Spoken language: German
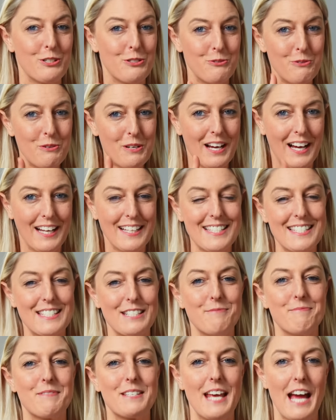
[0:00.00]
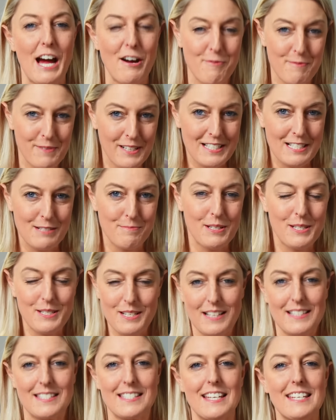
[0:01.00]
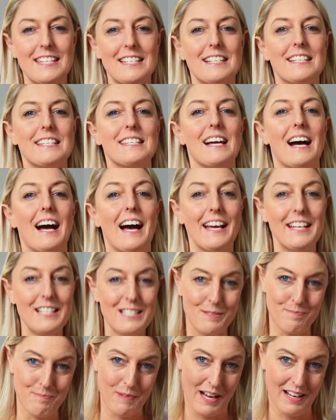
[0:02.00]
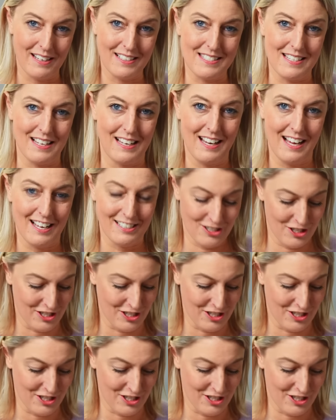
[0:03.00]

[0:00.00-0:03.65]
Du kannst im Thermomix nämlich tatsächlich Eisbergsalat